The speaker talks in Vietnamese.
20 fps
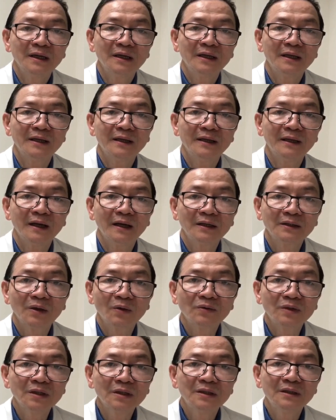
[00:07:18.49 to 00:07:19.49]
những cái
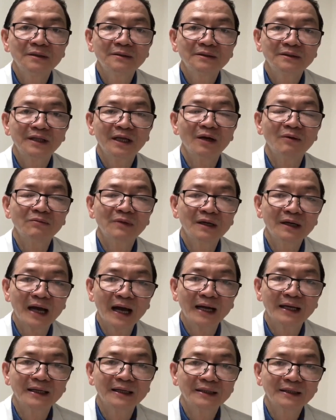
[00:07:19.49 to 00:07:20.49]
tổn thương tiền ung thư
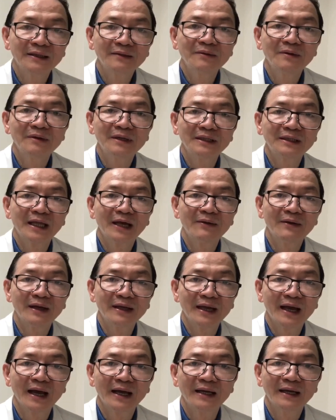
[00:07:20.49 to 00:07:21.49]
này cũng như là teo dài
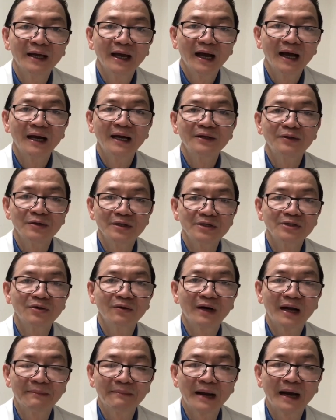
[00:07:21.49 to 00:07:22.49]
dài hay là chỉ
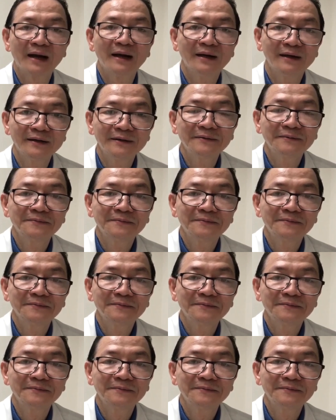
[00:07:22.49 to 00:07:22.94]
ruột làm nặng hơn